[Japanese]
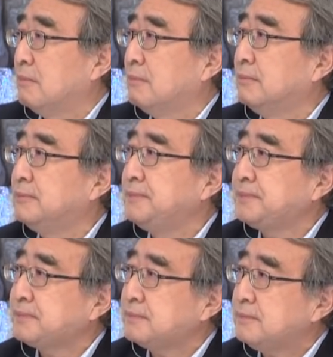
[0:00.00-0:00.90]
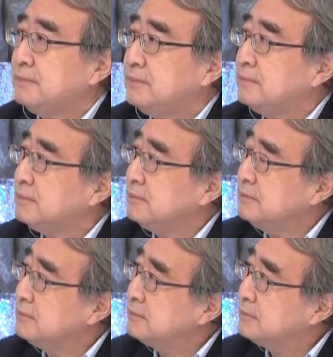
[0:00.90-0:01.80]
そういう意味ではその
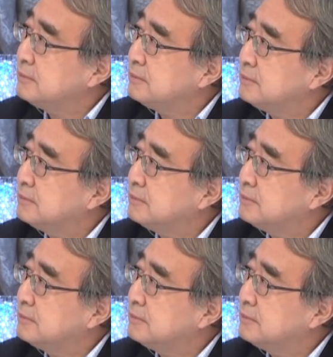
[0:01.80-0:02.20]
今振り返っ